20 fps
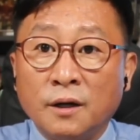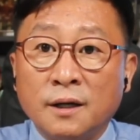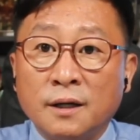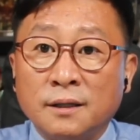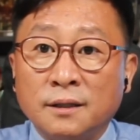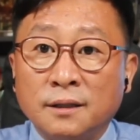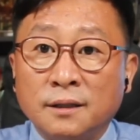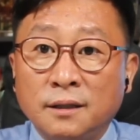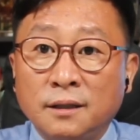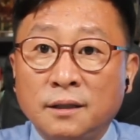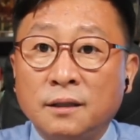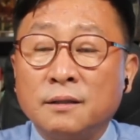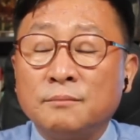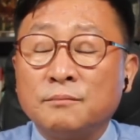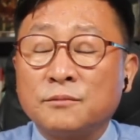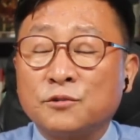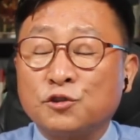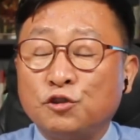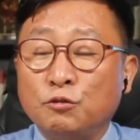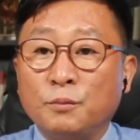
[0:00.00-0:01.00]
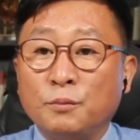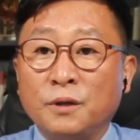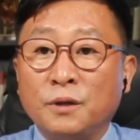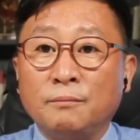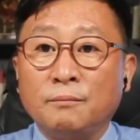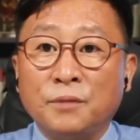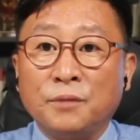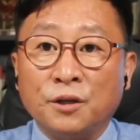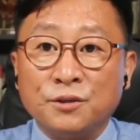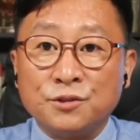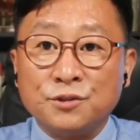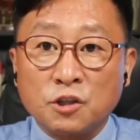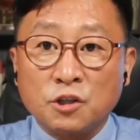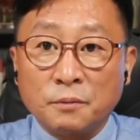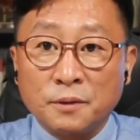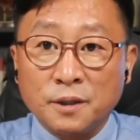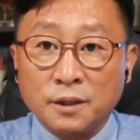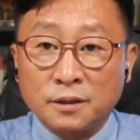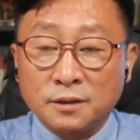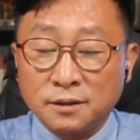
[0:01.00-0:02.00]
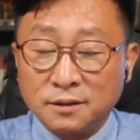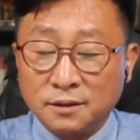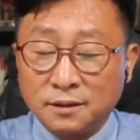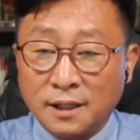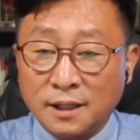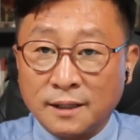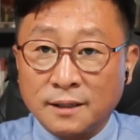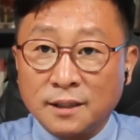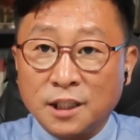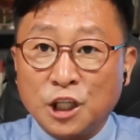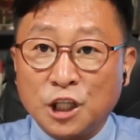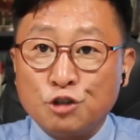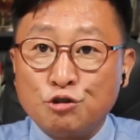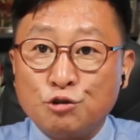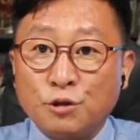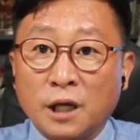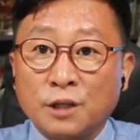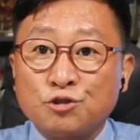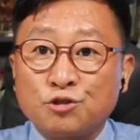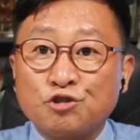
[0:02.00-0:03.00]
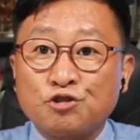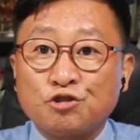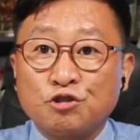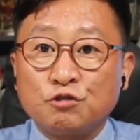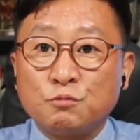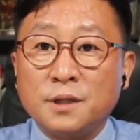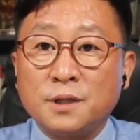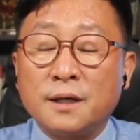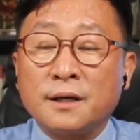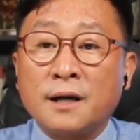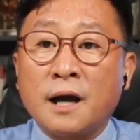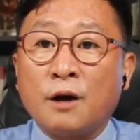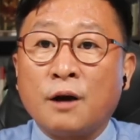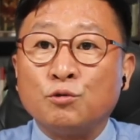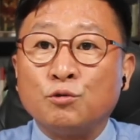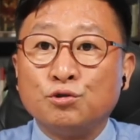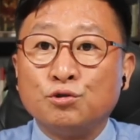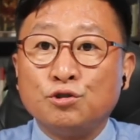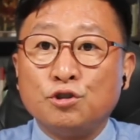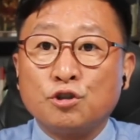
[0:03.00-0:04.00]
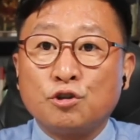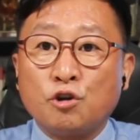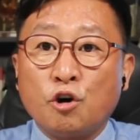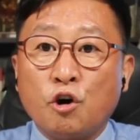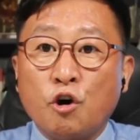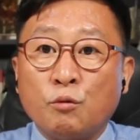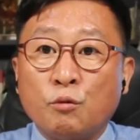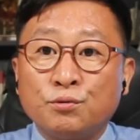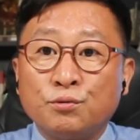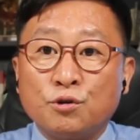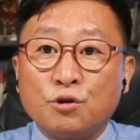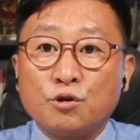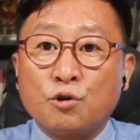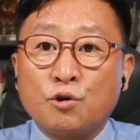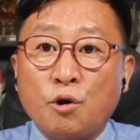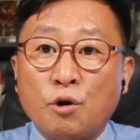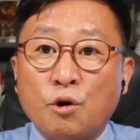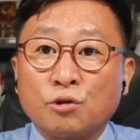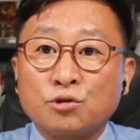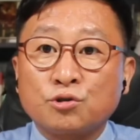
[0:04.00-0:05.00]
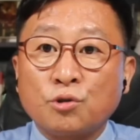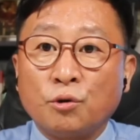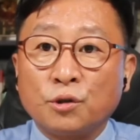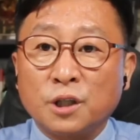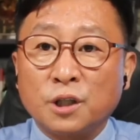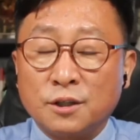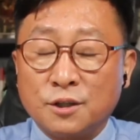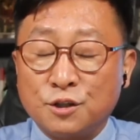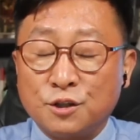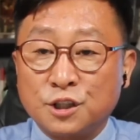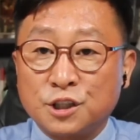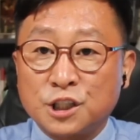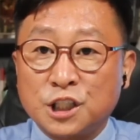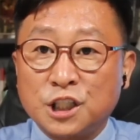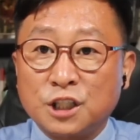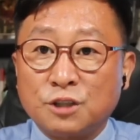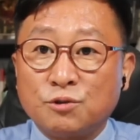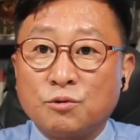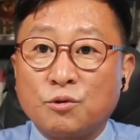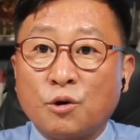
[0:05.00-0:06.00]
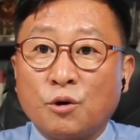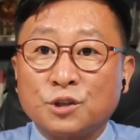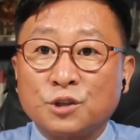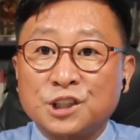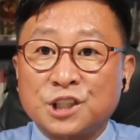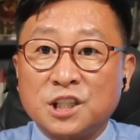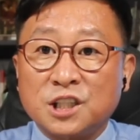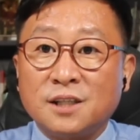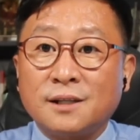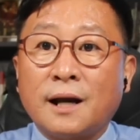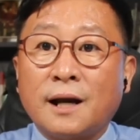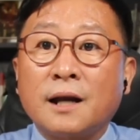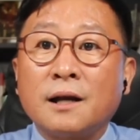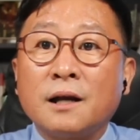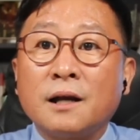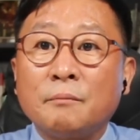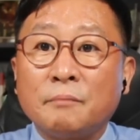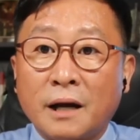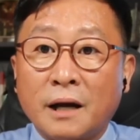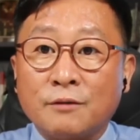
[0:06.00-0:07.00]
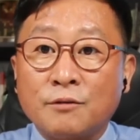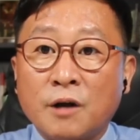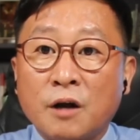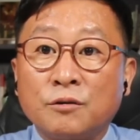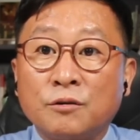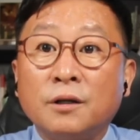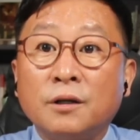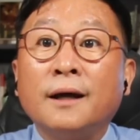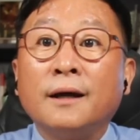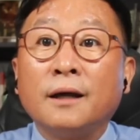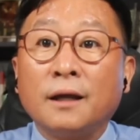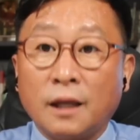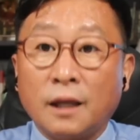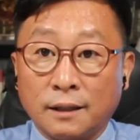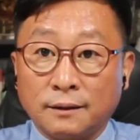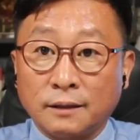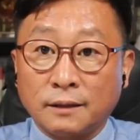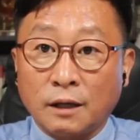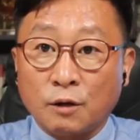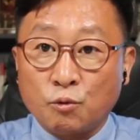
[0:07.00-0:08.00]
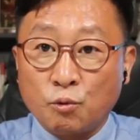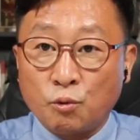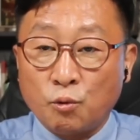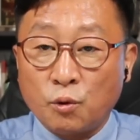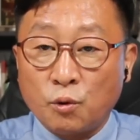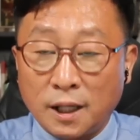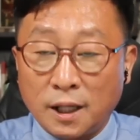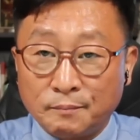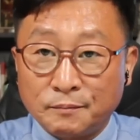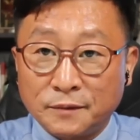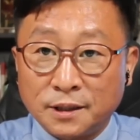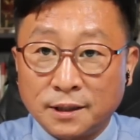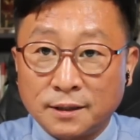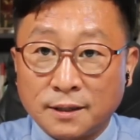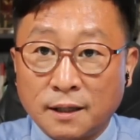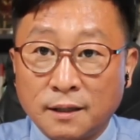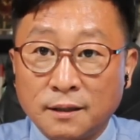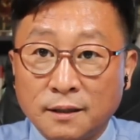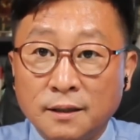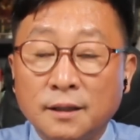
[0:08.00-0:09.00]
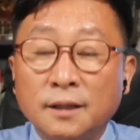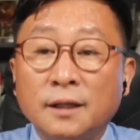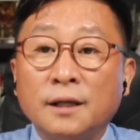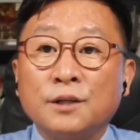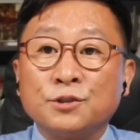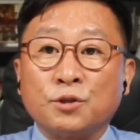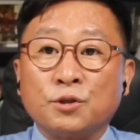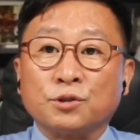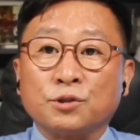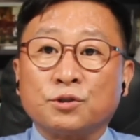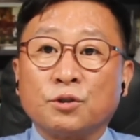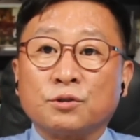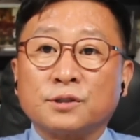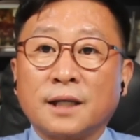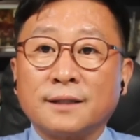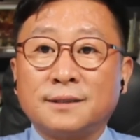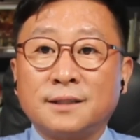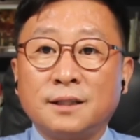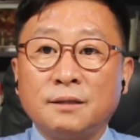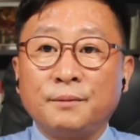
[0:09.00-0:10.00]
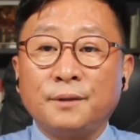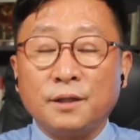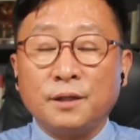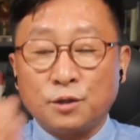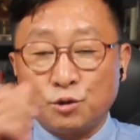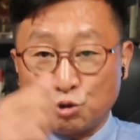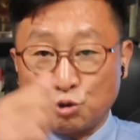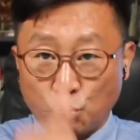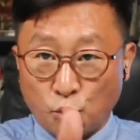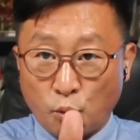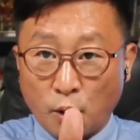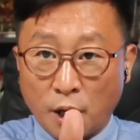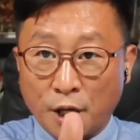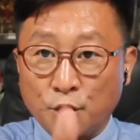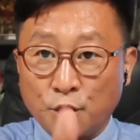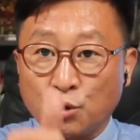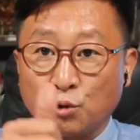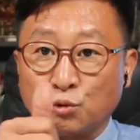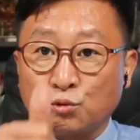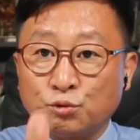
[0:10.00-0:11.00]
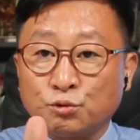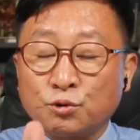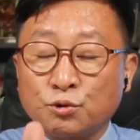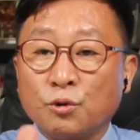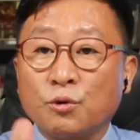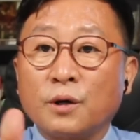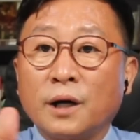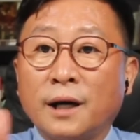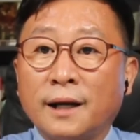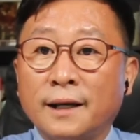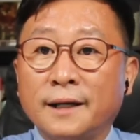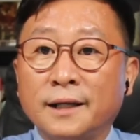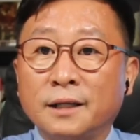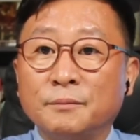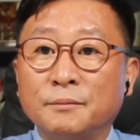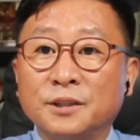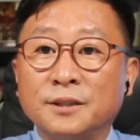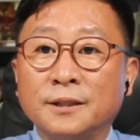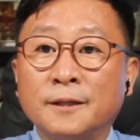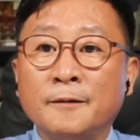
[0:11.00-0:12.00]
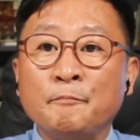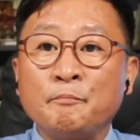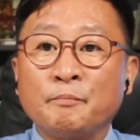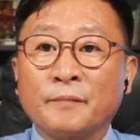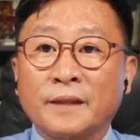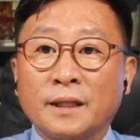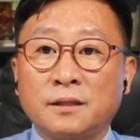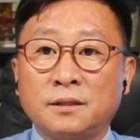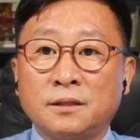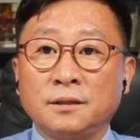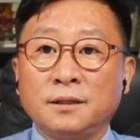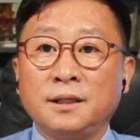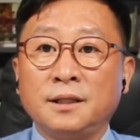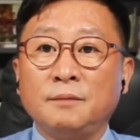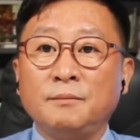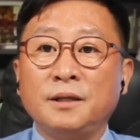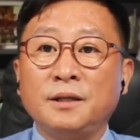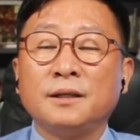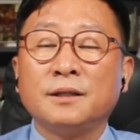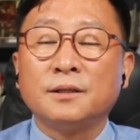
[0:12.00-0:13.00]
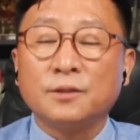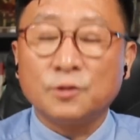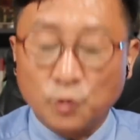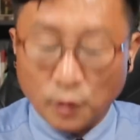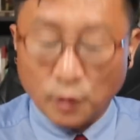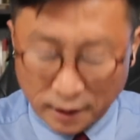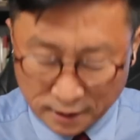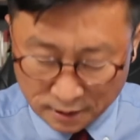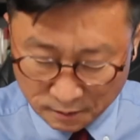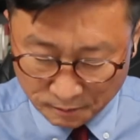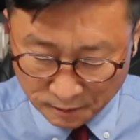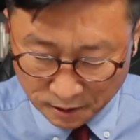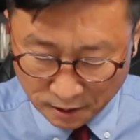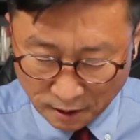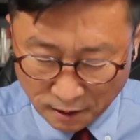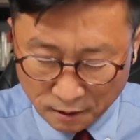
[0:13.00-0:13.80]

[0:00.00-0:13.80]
이 국민 면접이 끝난 이후에 추미애가 울고 불고 소리를 지르고 지랄 발광을 했다고 합니다. 정성산 TV 좋아요, 구독, 알림은 큰 힘이 되겠습니다.